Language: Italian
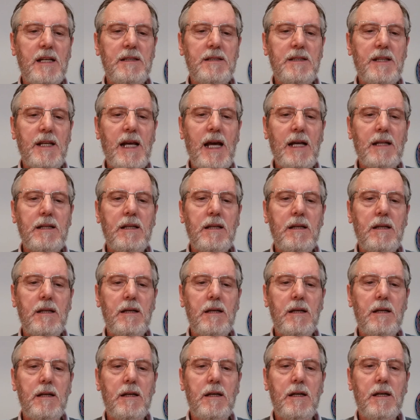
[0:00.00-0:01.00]

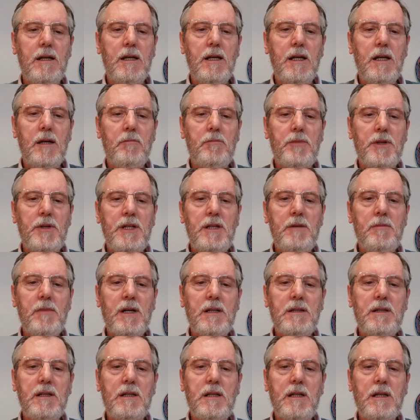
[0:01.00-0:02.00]
entriate, prima
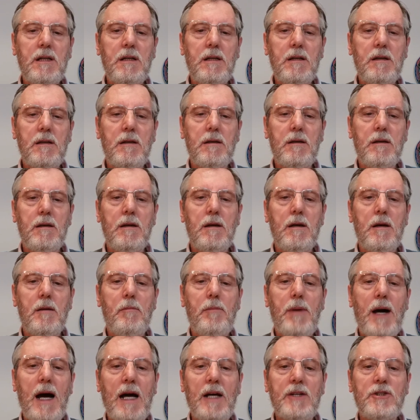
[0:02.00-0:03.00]
dite
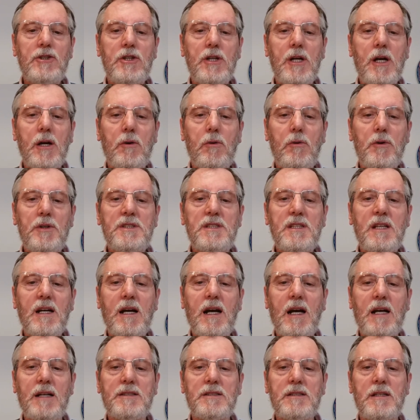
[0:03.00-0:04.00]
pace a questa
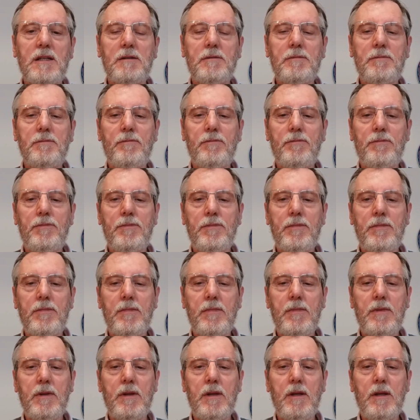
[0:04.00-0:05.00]
casa.
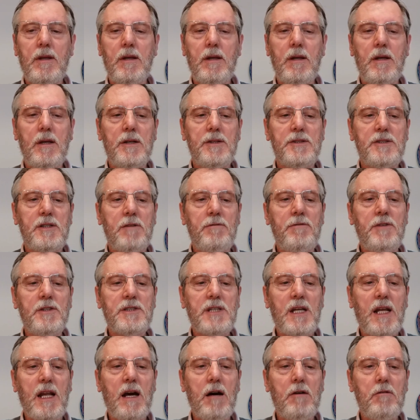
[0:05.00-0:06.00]
Se vi
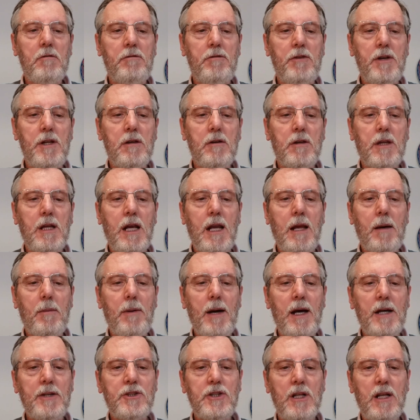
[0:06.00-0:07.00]
sarà un figlio della
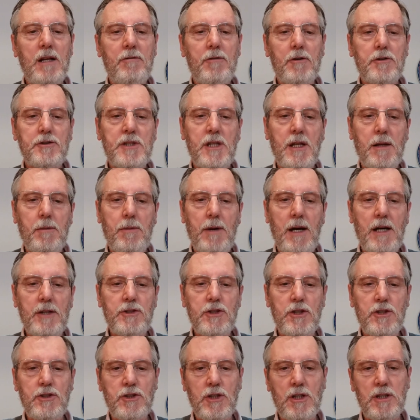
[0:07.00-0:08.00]
pace, la vostra
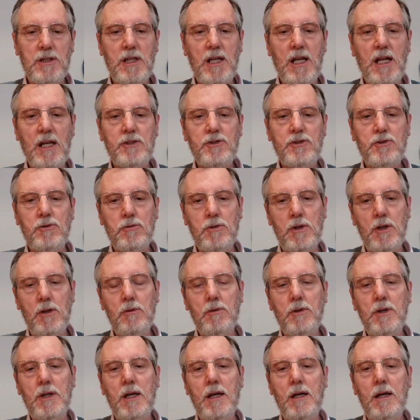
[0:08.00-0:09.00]
pace scenderà su di
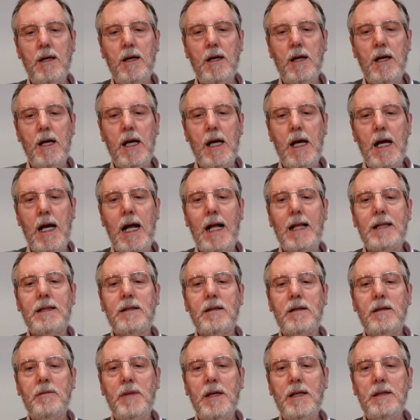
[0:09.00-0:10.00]
lui,
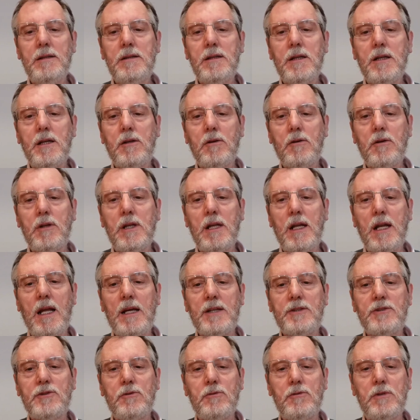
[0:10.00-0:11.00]
altrimenti
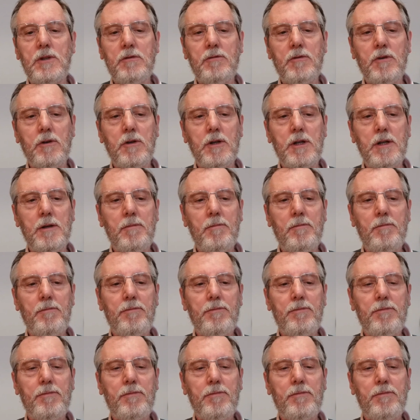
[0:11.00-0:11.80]
ritornerà su di voi.